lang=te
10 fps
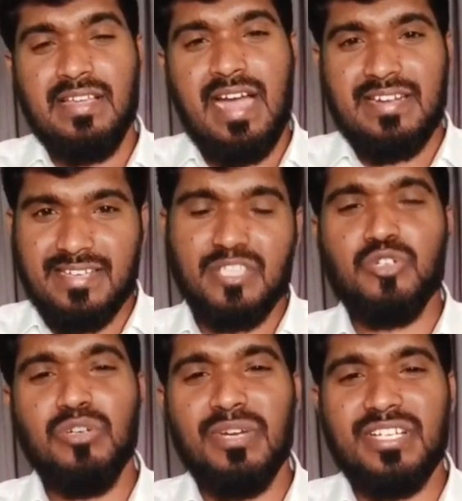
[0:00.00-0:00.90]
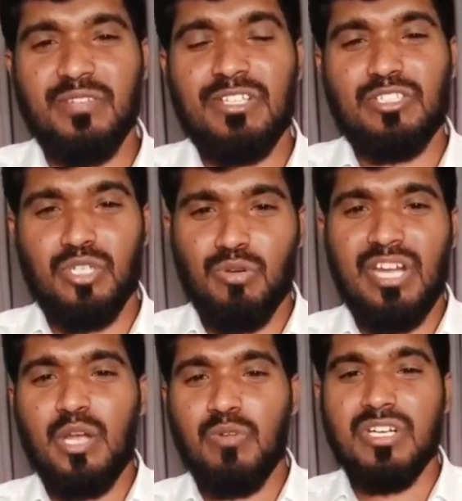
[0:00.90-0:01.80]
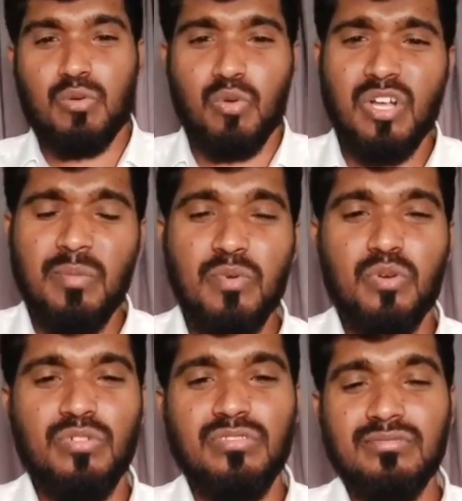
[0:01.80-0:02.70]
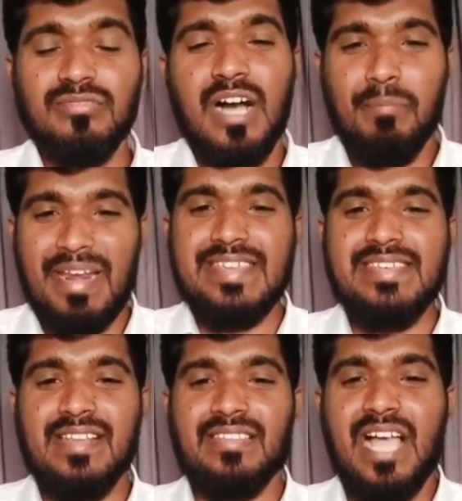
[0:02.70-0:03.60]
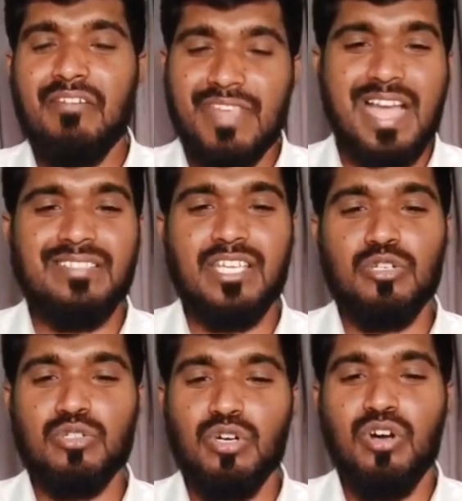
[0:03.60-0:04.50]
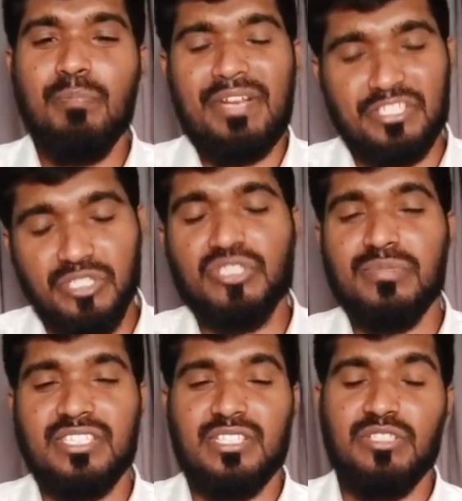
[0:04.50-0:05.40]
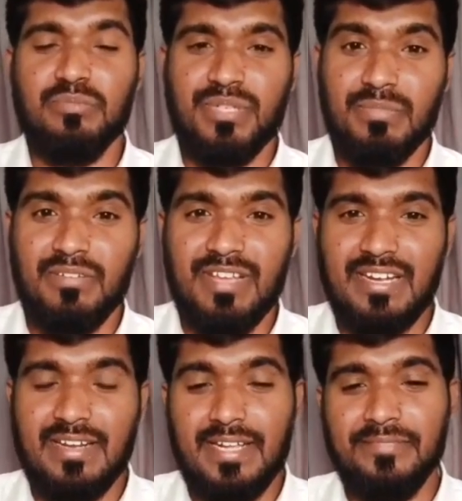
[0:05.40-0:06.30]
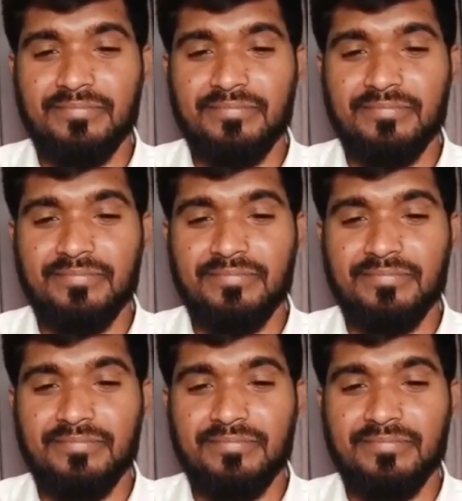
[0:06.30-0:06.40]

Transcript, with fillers: ఆ టెస్టును బట్టి అతనిలో ఉన్నటువంటి రోగము ఆ బలహీనత వ్యాధి ఏంటో పరీక్షించబడతా ఉంది ప్రియమైన వర్లరా